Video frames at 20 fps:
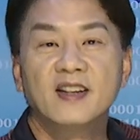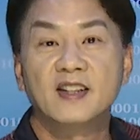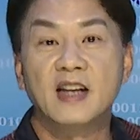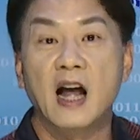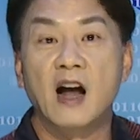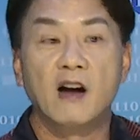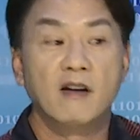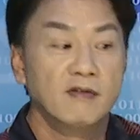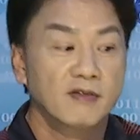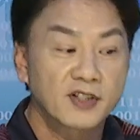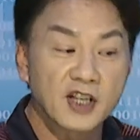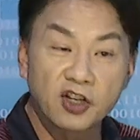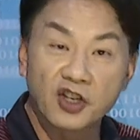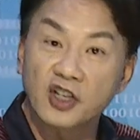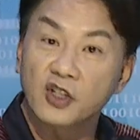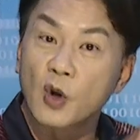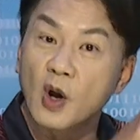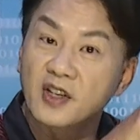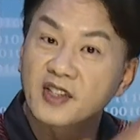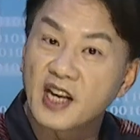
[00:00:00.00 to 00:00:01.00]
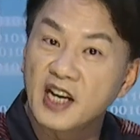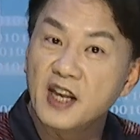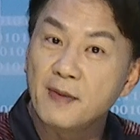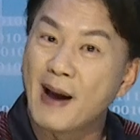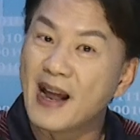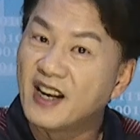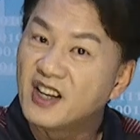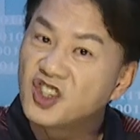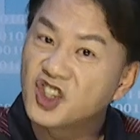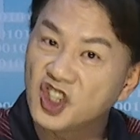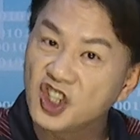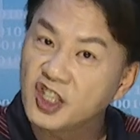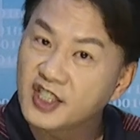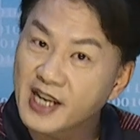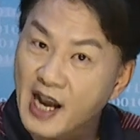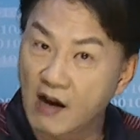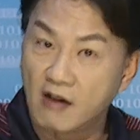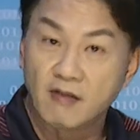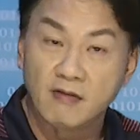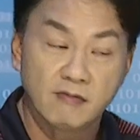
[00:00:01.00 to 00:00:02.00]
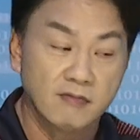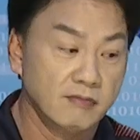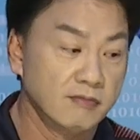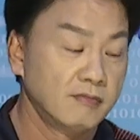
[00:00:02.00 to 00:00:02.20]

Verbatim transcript: 知道，这就是我这礼拜的绩效。